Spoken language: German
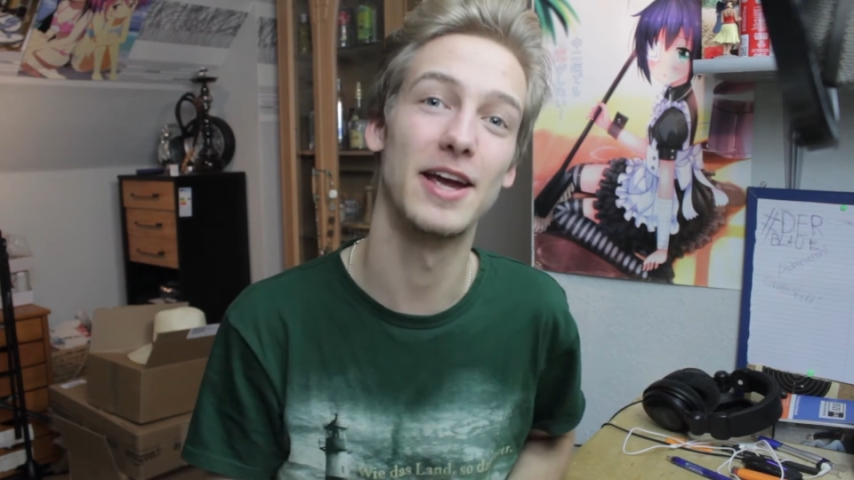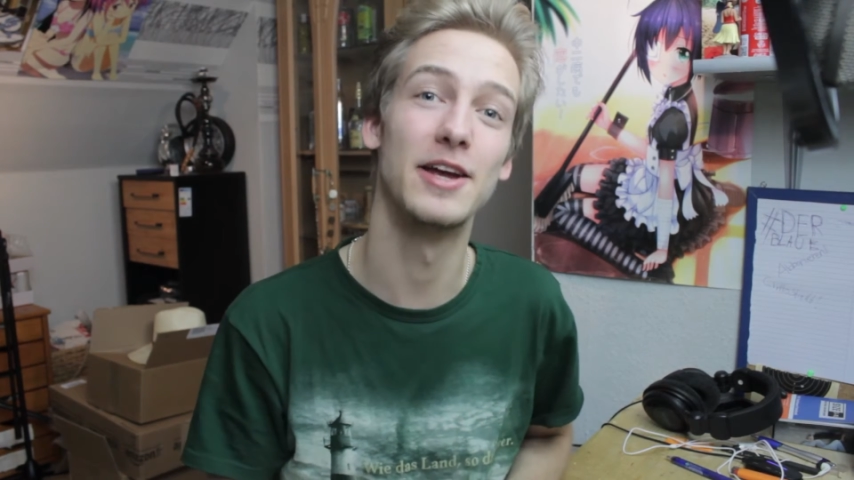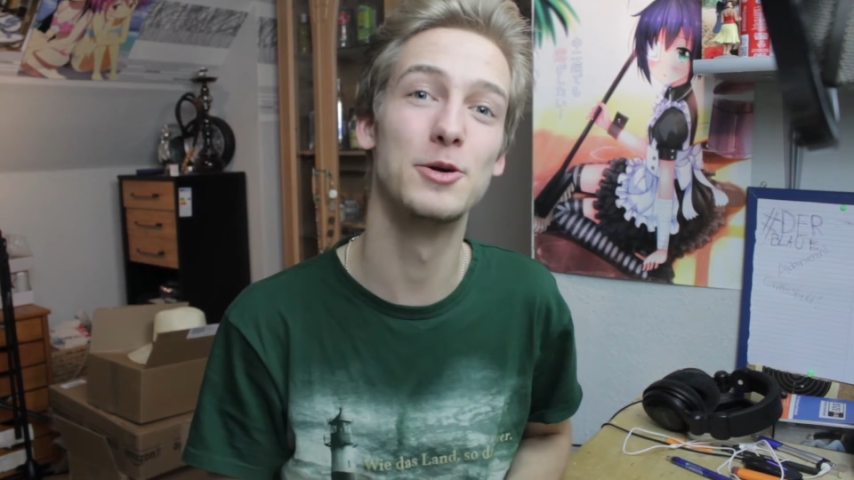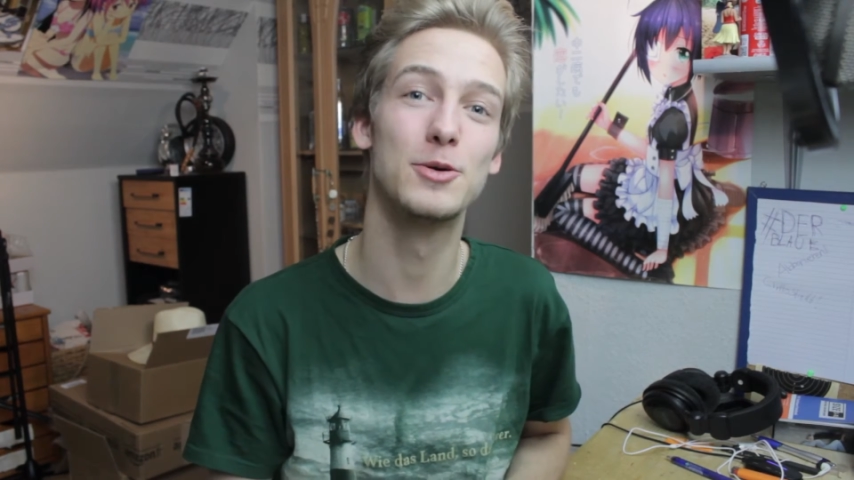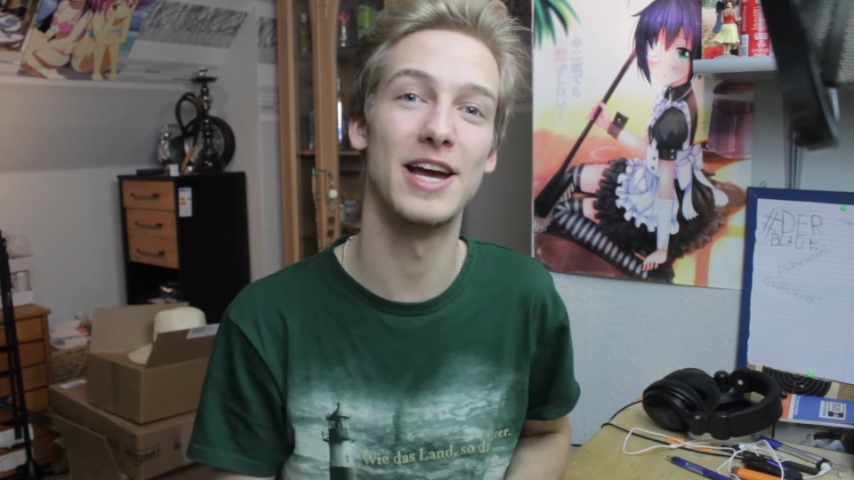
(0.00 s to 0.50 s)

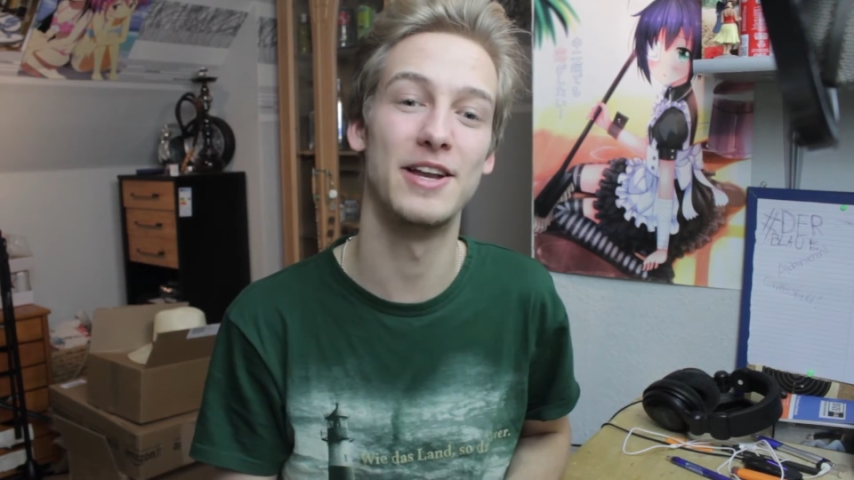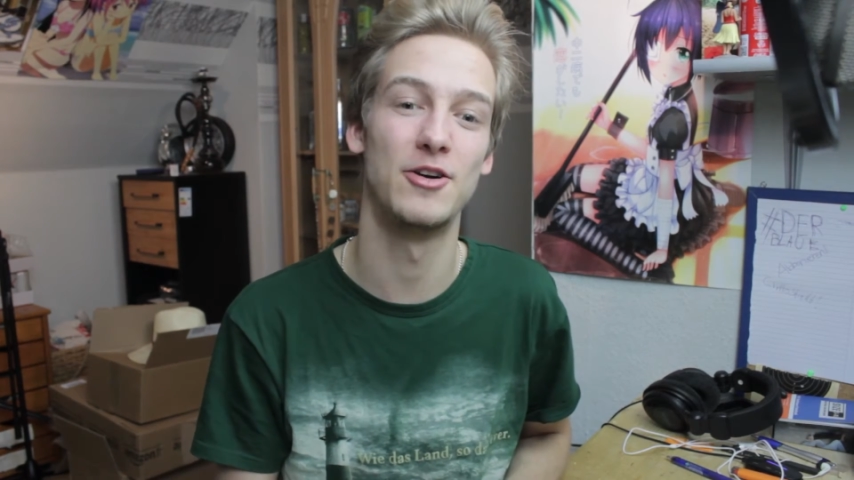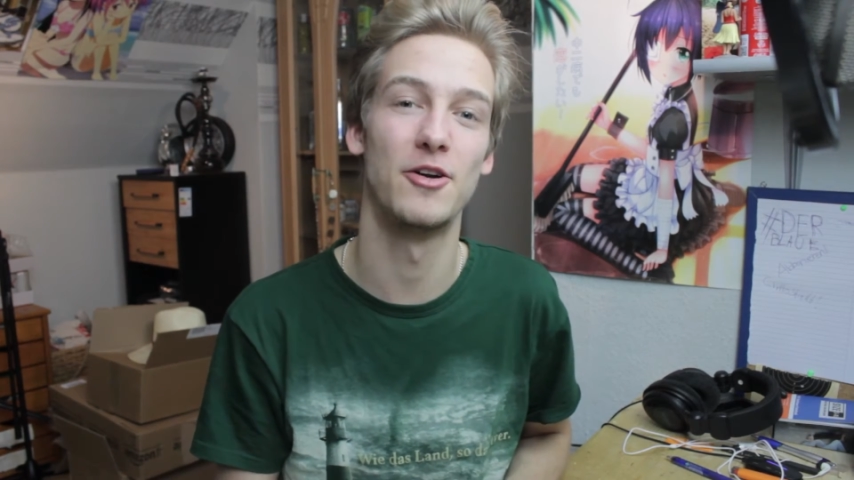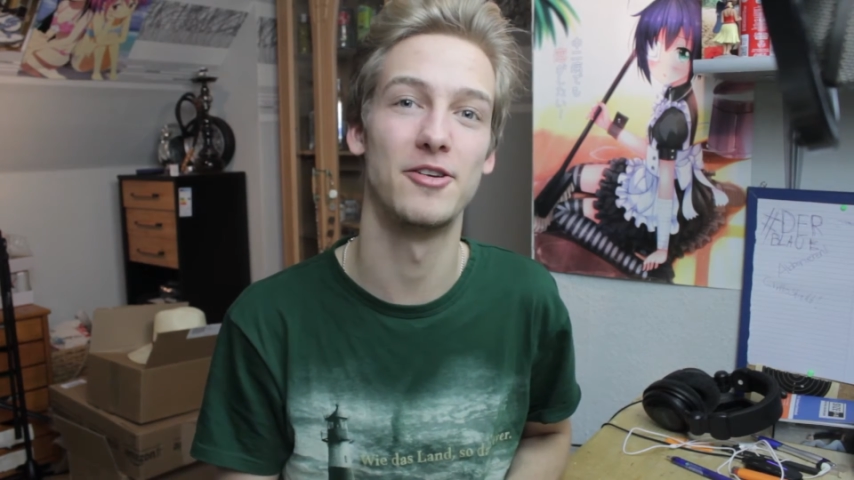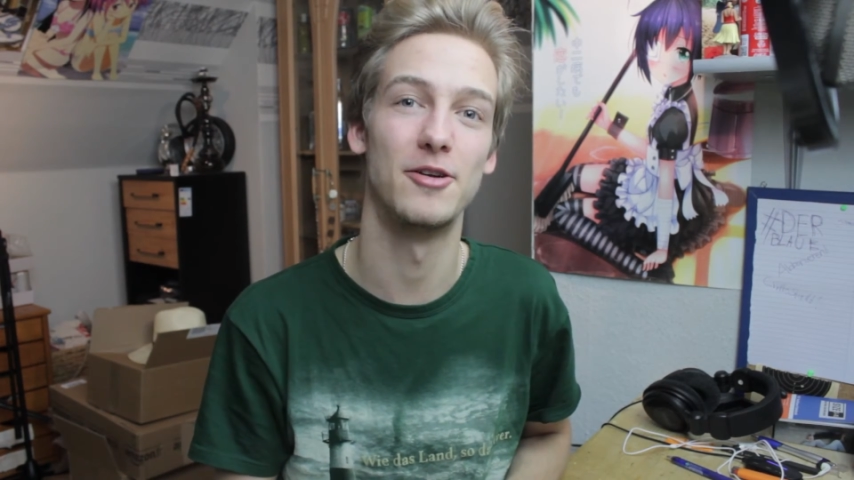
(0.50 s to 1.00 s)
You
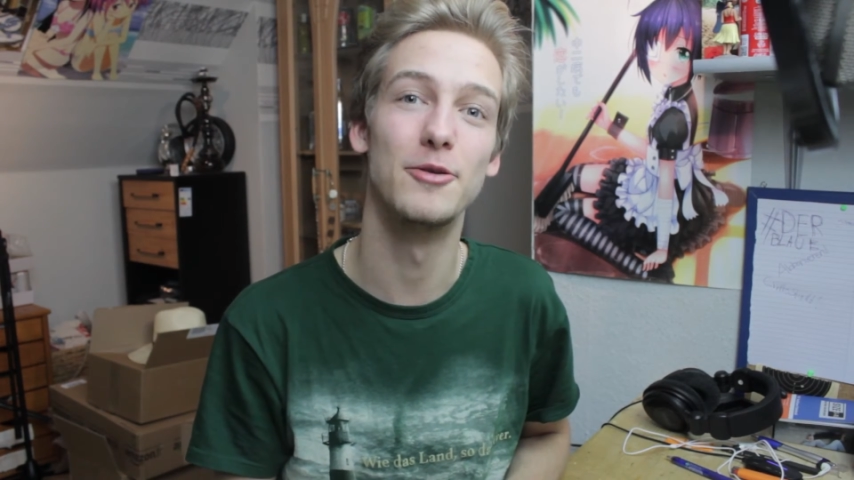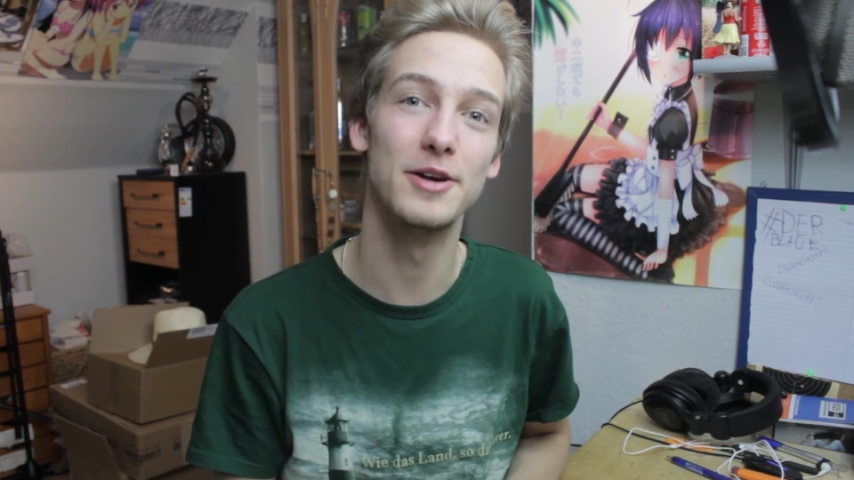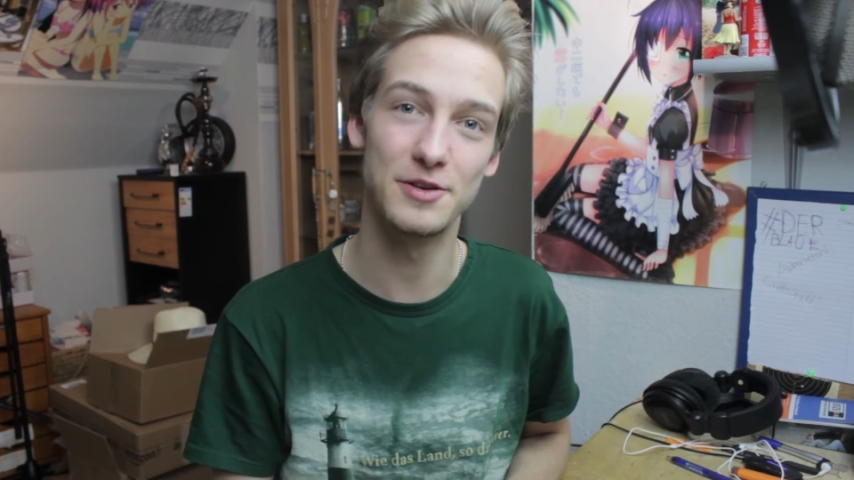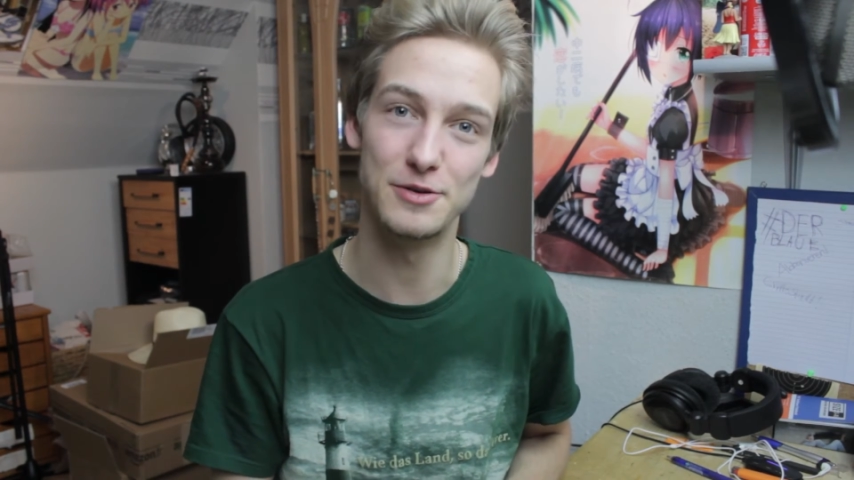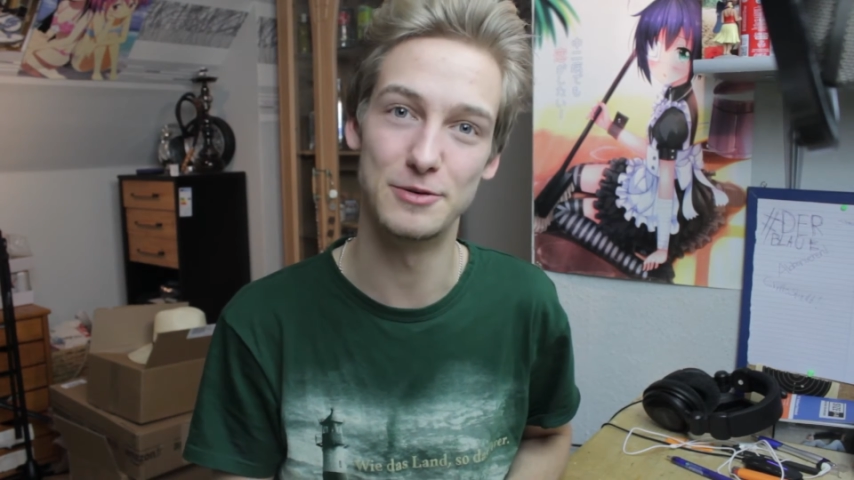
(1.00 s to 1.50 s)
Cannot
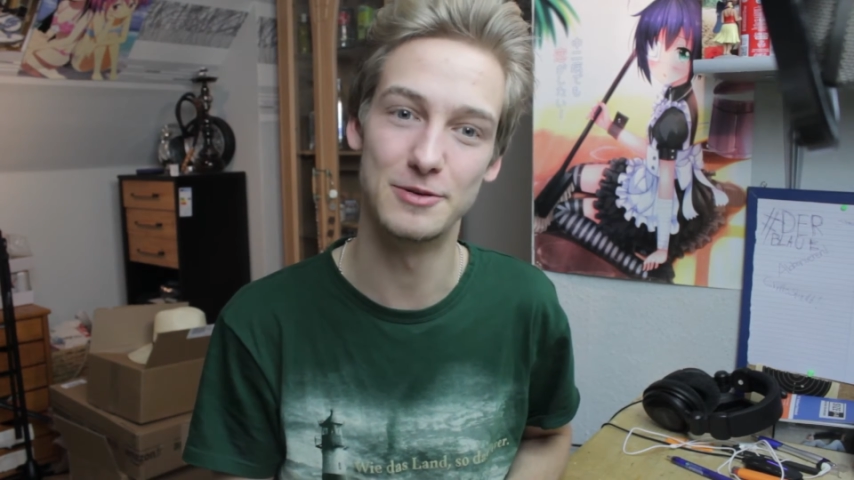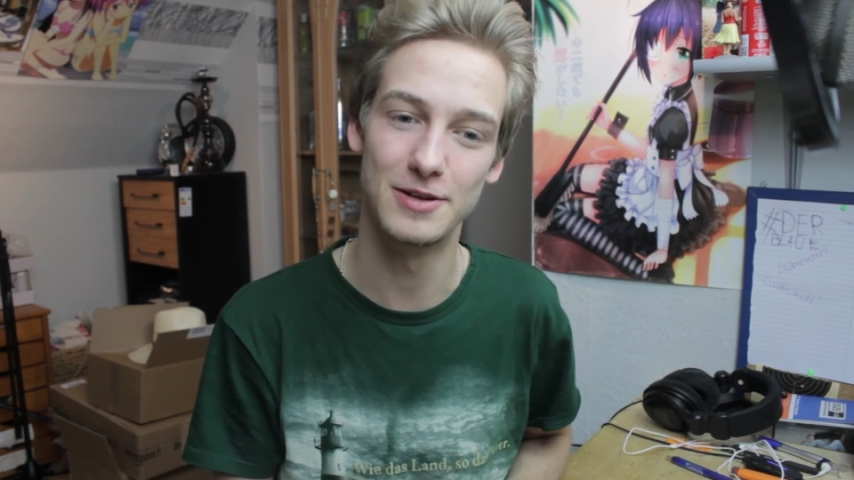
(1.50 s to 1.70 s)
Redo.